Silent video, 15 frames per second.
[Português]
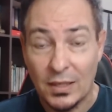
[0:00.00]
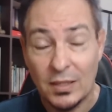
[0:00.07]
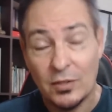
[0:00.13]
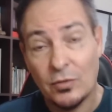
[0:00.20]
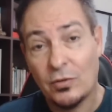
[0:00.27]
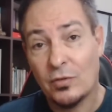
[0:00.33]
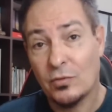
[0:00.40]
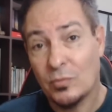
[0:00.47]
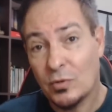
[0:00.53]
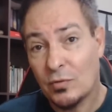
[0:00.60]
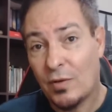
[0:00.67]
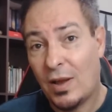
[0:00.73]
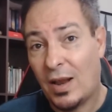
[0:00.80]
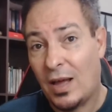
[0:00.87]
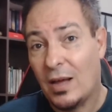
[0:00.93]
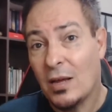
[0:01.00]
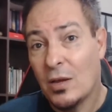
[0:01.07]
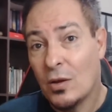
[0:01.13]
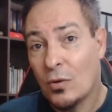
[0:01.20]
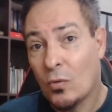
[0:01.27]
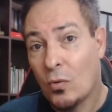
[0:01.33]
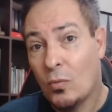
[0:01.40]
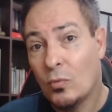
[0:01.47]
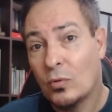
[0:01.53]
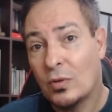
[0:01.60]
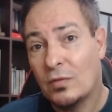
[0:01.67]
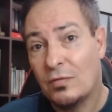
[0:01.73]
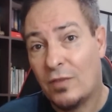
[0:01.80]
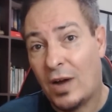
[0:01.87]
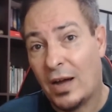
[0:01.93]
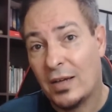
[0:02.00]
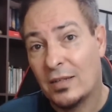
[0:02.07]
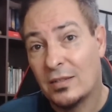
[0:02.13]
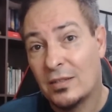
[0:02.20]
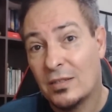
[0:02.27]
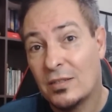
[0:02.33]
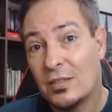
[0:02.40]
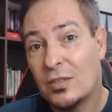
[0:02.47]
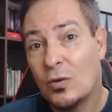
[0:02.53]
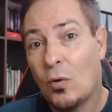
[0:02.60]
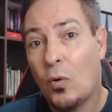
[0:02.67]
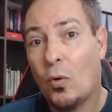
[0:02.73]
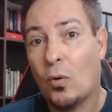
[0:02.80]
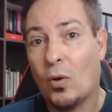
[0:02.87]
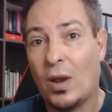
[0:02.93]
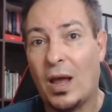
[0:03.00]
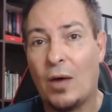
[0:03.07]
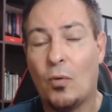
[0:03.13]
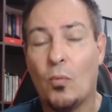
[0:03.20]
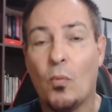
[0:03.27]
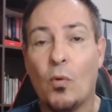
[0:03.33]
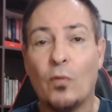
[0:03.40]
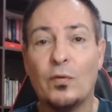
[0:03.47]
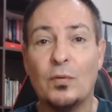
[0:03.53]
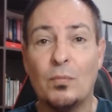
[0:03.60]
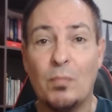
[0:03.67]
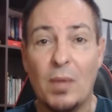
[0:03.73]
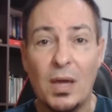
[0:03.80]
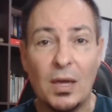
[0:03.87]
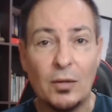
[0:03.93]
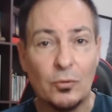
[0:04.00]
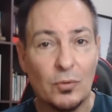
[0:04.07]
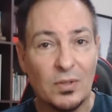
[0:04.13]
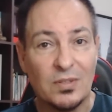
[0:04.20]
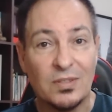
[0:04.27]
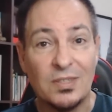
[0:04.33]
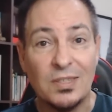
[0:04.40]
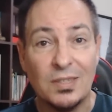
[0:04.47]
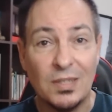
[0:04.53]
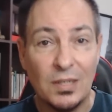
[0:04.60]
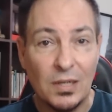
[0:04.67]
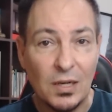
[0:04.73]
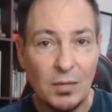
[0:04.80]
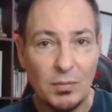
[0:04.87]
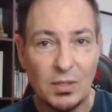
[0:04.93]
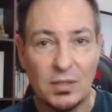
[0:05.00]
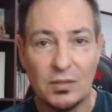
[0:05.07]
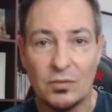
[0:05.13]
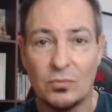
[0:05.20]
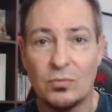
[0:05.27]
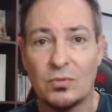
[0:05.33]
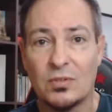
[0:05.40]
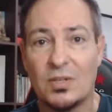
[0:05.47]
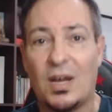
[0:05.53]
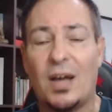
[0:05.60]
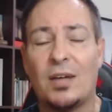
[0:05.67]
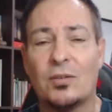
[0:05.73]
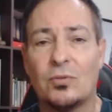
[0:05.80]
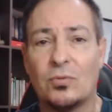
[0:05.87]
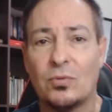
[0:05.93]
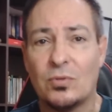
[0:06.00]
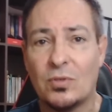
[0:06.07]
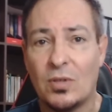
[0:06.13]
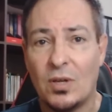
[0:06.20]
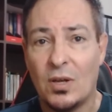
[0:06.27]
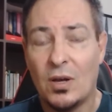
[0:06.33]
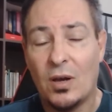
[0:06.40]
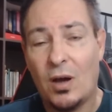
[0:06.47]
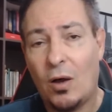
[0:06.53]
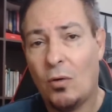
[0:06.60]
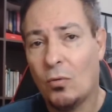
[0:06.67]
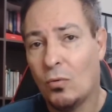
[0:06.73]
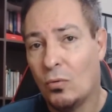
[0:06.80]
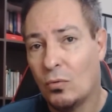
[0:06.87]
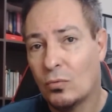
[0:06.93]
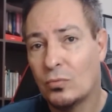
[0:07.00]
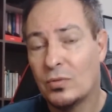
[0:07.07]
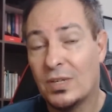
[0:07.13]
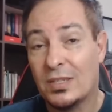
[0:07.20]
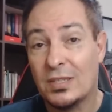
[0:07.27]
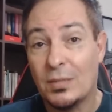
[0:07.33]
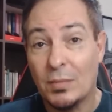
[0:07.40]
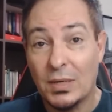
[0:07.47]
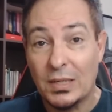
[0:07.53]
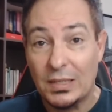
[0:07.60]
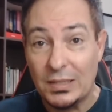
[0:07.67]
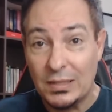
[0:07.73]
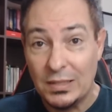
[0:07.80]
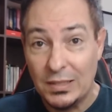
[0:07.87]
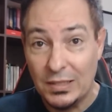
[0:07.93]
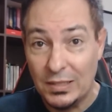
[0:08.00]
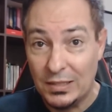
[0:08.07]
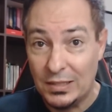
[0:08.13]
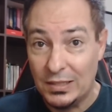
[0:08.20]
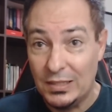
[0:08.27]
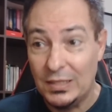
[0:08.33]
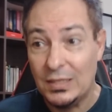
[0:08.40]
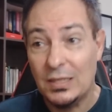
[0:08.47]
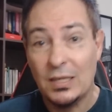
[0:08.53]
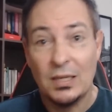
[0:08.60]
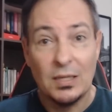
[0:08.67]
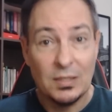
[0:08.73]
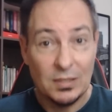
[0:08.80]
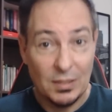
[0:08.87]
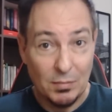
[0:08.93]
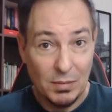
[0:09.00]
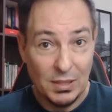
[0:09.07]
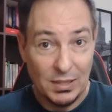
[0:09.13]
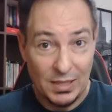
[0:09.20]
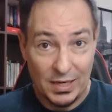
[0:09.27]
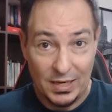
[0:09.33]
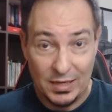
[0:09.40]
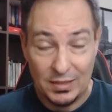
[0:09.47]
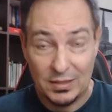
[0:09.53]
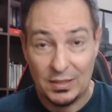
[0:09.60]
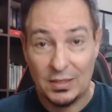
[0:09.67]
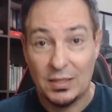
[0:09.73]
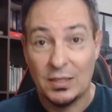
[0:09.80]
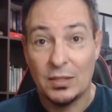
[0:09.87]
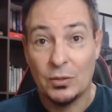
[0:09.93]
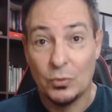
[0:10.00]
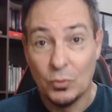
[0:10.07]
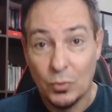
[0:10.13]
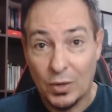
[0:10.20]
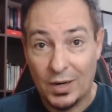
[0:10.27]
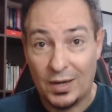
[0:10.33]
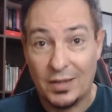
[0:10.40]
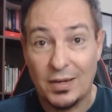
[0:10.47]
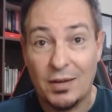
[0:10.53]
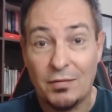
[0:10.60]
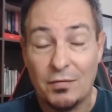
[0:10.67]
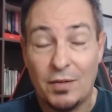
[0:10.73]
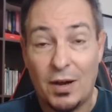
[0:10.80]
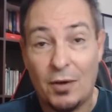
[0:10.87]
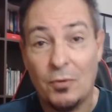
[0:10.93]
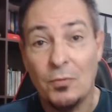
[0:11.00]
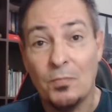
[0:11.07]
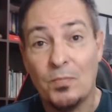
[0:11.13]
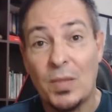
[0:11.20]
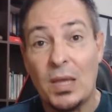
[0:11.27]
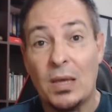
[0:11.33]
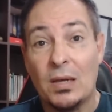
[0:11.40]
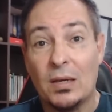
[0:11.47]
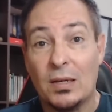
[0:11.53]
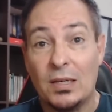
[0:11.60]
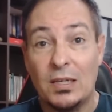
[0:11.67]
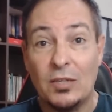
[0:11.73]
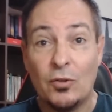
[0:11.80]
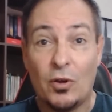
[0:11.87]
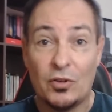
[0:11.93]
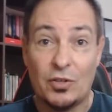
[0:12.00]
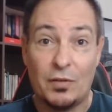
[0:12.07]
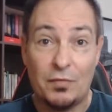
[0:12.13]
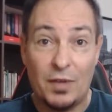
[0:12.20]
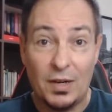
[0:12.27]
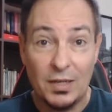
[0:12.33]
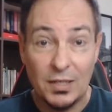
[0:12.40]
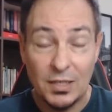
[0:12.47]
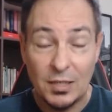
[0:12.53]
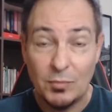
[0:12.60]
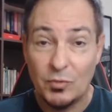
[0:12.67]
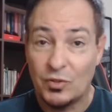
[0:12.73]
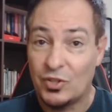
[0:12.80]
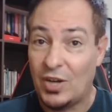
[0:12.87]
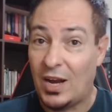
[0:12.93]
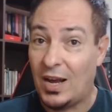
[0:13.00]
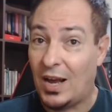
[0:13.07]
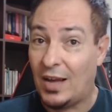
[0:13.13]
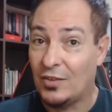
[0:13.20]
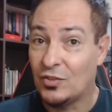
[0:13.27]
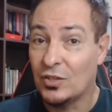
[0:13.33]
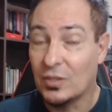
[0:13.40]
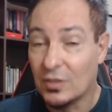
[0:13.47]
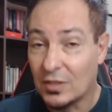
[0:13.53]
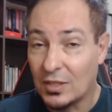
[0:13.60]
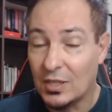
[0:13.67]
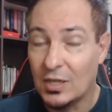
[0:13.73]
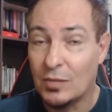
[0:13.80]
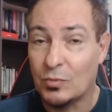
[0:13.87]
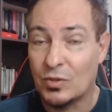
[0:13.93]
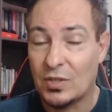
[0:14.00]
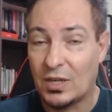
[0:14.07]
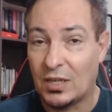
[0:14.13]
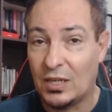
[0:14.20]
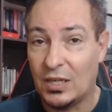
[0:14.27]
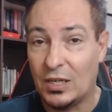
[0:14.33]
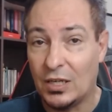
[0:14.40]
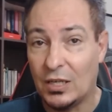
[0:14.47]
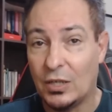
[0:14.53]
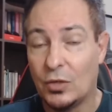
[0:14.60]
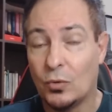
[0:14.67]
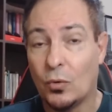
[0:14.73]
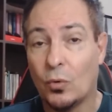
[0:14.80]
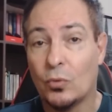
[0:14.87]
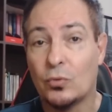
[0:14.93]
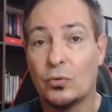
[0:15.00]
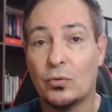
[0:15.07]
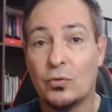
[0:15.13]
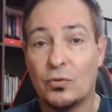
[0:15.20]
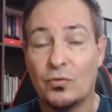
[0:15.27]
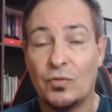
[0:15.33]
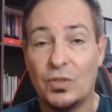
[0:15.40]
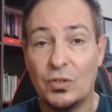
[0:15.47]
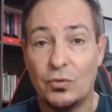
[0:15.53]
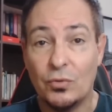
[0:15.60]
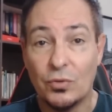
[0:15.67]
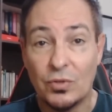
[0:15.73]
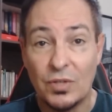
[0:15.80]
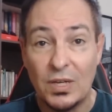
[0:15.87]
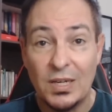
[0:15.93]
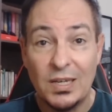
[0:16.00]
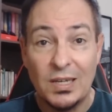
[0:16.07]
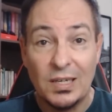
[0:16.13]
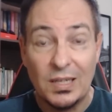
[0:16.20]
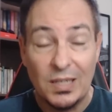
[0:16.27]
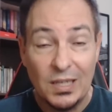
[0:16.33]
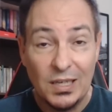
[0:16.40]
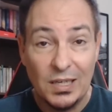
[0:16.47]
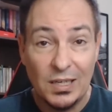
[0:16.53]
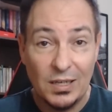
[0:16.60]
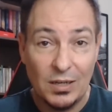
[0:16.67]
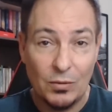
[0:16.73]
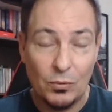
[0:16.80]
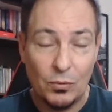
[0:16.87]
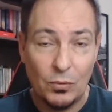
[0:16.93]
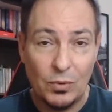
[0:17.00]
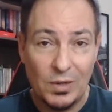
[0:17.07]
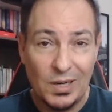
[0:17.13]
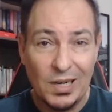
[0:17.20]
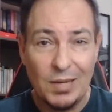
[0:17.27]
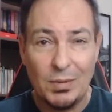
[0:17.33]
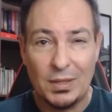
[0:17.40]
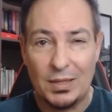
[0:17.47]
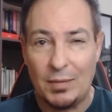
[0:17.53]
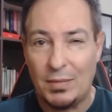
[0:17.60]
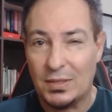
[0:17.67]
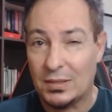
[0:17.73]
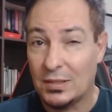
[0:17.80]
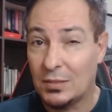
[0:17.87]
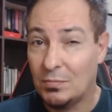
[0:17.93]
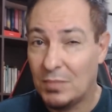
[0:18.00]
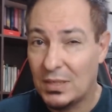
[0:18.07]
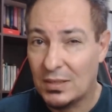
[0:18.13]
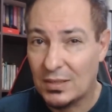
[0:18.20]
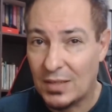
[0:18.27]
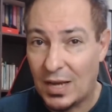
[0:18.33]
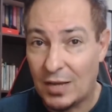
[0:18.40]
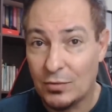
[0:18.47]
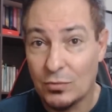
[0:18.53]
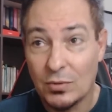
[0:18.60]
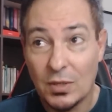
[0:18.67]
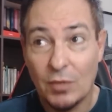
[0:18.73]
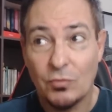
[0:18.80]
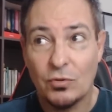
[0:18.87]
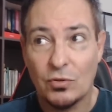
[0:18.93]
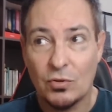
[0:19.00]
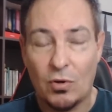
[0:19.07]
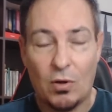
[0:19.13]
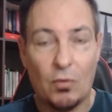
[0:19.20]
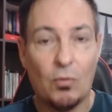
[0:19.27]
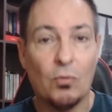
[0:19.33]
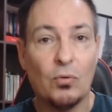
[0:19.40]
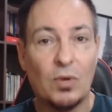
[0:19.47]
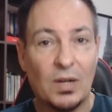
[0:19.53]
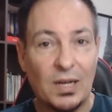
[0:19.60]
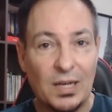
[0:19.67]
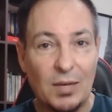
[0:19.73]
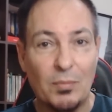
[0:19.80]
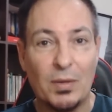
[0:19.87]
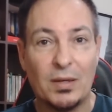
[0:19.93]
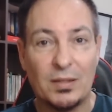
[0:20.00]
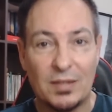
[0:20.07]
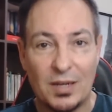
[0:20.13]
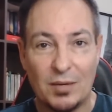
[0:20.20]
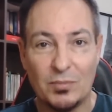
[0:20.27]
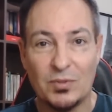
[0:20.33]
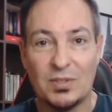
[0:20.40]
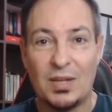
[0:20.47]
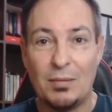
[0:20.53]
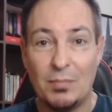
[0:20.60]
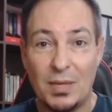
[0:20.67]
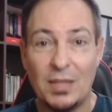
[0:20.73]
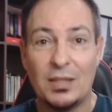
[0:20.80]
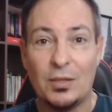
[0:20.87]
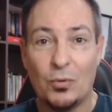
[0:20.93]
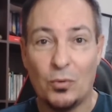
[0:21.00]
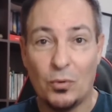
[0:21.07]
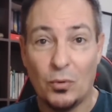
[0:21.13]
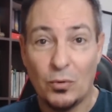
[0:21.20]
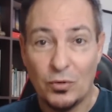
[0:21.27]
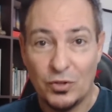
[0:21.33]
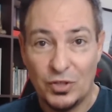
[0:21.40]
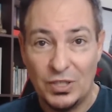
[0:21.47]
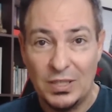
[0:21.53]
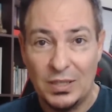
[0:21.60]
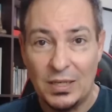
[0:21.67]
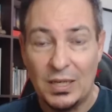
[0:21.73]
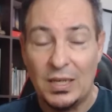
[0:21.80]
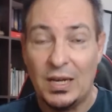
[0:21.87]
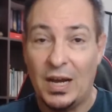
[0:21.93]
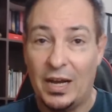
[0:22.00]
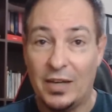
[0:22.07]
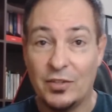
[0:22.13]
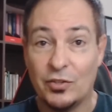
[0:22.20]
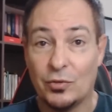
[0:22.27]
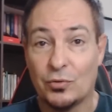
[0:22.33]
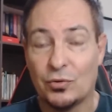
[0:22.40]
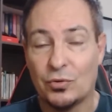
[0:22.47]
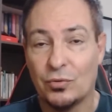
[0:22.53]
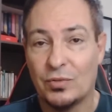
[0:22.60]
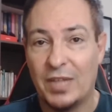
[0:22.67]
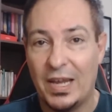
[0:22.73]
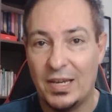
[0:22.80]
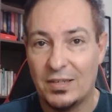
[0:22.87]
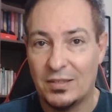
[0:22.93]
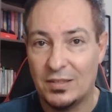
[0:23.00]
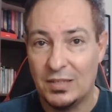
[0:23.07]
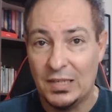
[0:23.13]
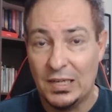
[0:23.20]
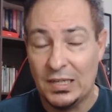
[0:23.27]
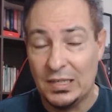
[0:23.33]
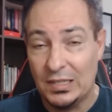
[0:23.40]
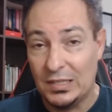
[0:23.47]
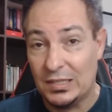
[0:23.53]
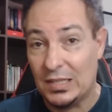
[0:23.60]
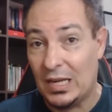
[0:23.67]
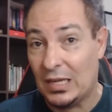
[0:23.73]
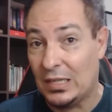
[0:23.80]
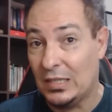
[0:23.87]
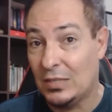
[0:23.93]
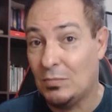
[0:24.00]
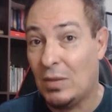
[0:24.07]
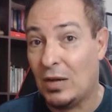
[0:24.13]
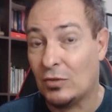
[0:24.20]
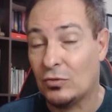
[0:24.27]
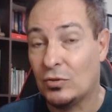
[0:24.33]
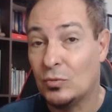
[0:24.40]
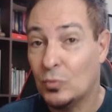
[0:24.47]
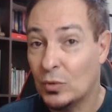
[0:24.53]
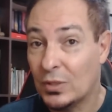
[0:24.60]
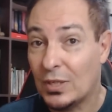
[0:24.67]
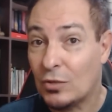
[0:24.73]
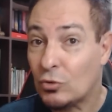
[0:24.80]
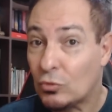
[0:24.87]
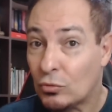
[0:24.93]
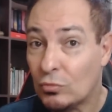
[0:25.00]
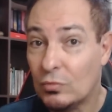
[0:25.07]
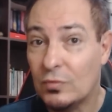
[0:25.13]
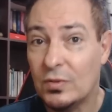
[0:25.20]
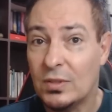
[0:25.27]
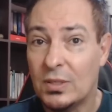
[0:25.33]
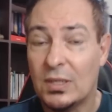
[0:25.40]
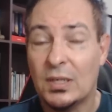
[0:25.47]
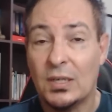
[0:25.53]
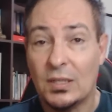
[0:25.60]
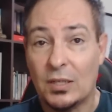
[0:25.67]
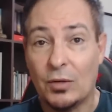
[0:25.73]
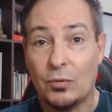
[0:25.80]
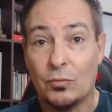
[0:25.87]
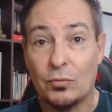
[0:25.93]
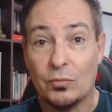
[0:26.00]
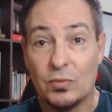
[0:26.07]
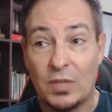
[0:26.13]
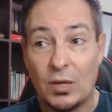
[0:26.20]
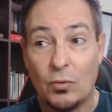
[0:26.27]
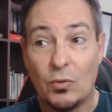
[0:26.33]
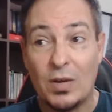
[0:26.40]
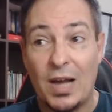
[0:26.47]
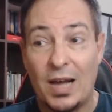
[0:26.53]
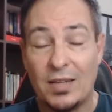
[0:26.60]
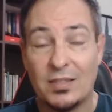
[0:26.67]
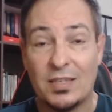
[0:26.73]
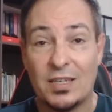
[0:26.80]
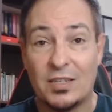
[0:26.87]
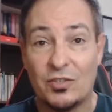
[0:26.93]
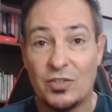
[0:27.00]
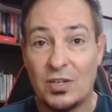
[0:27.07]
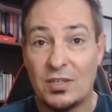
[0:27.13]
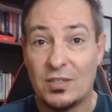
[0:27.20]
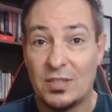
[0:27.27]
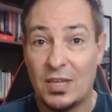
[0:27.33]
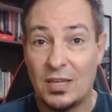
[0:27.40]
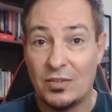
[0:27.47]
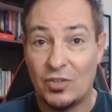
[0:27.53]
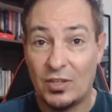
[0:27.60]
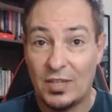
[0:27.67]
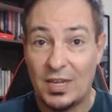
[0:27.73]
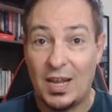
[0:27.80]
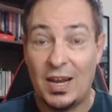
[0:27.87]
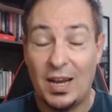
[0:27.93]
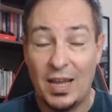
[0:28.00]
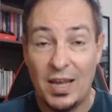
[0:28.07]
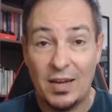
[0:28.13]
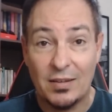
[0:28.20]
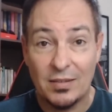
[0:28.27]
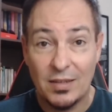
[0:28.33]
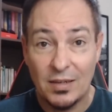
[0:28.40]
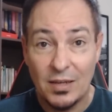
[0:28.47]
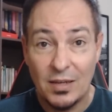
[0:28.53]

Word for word: Então nós vamos falar como que vai desenrolar o movimento, as dinâmicas dos astros ao longo da semana que se inicia, semana essa do carnaval, e nós já falamos, já adiantamos aqui em outros vídeos que o clima está bastante pesado, não só o clima em termos da meteorologia, a região sudeste está aqui debaixo de muita chuva, então tem lugares aí que já, este, já tem alerta.